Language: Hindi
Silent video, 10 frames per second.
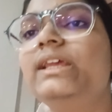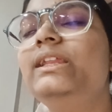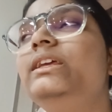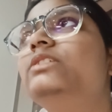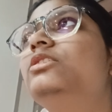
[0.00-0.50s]
ये
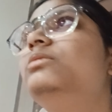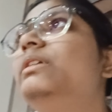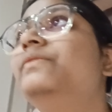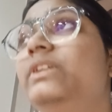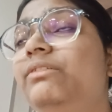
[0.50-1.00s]
लिए चलो
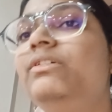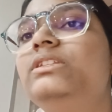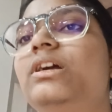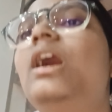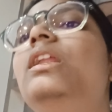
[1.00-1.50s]
भाई फटाफट
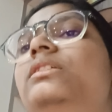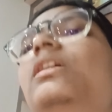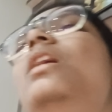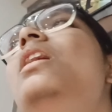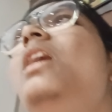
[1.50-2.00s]
से खा
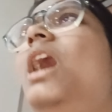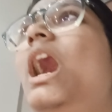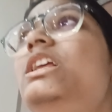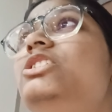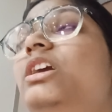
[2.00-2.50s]
लेते
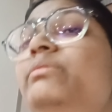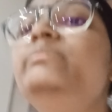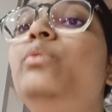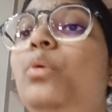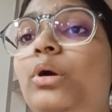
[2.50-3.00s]
आज गर्मी
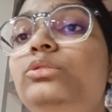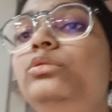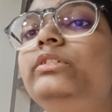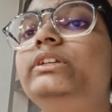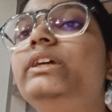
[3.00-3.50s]
बहुत
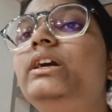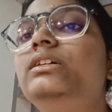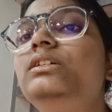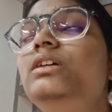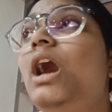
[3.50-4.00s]
हो रही है
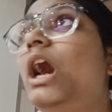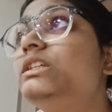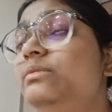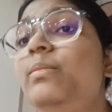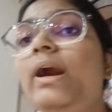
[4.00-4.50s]

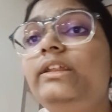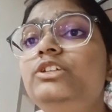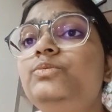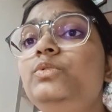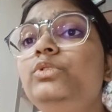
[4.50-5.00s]
आज अभी
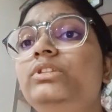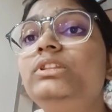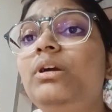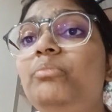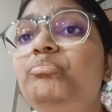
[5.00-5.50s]
बारिश भी हुई थी
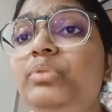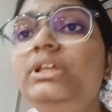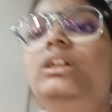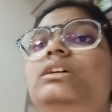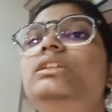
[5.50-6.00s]
तब भी
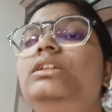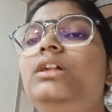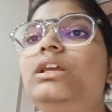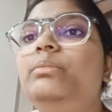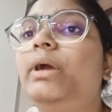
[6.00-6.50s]
लग ही नहीं
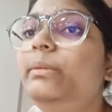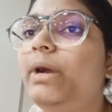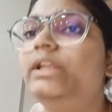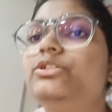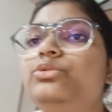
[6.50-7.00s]
रहा कि भाई
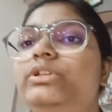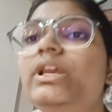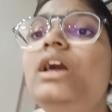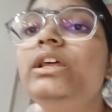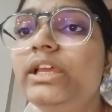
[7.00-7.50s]
बारिश हुई
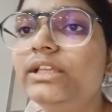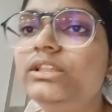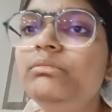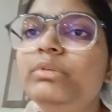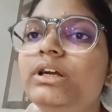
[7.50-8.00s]
है
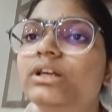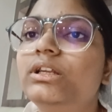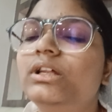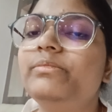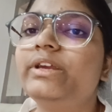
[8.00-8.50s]
एकदम
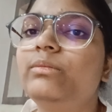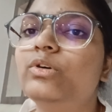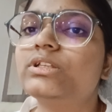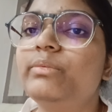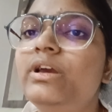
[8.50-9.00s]
भयंकर गर्मी का
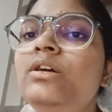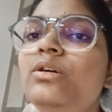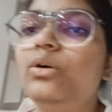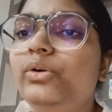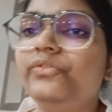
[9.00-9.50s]
मौसम है
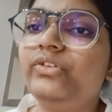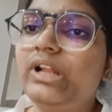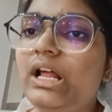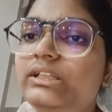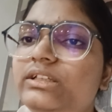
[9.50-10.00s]
और
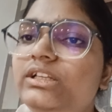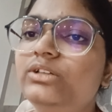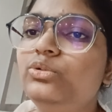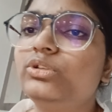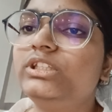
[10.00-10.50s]
फिलहाल के लिए
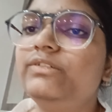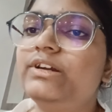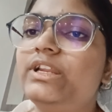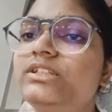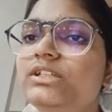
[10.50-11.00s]
कुर्ती
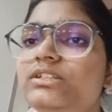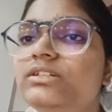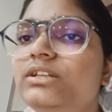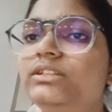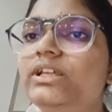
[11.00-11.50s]
वगैरह चेंज
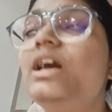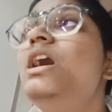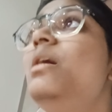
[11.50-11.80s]
करते हैं